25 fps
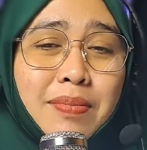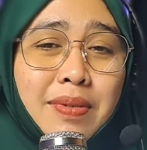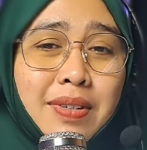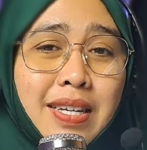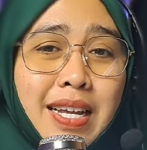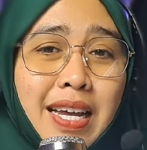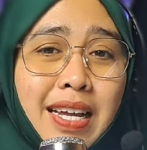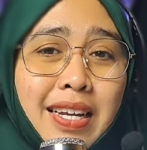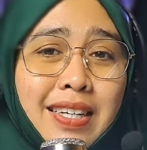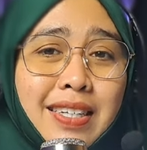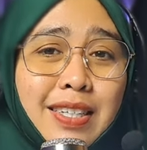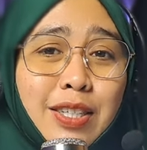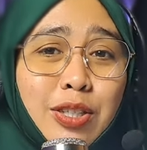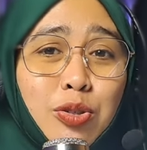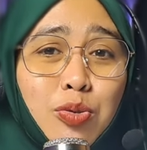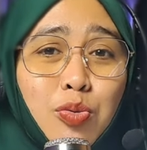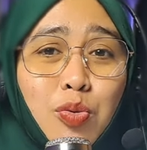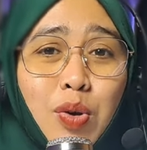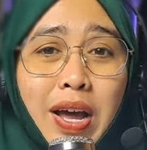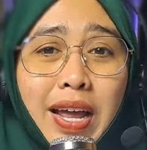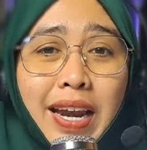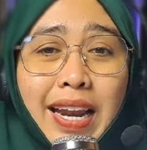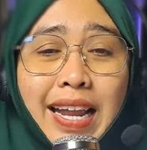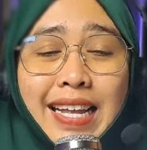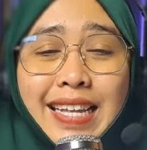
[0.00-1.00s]
dan
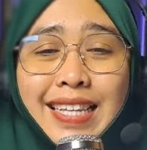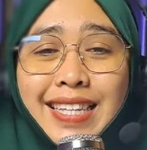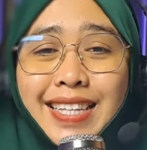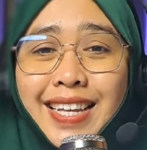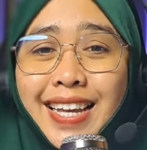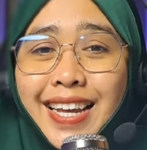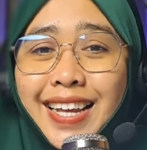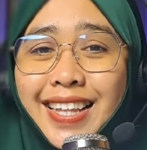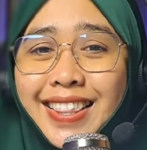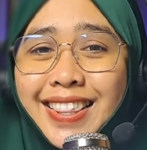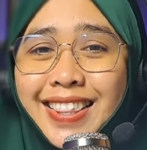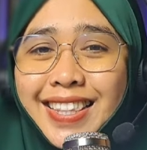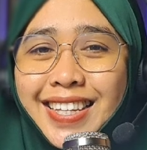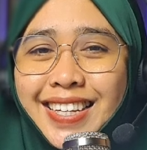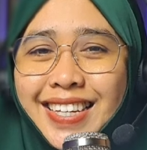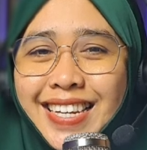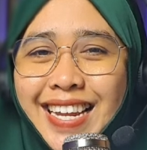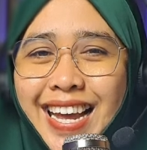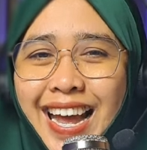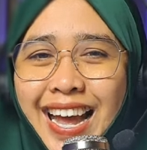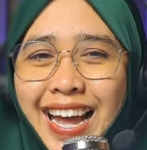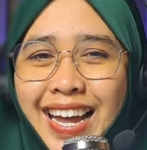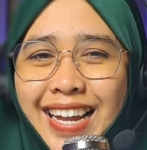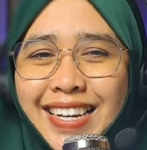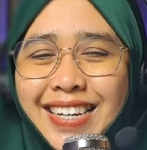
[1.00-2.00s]
suaranya
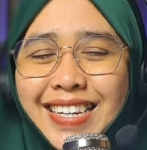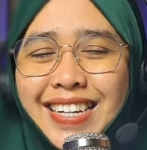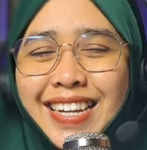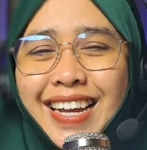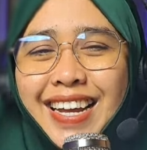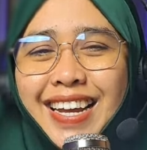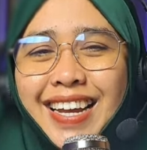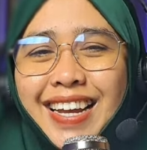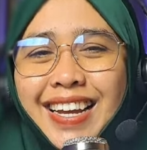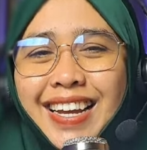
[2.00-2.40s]
tidak ada.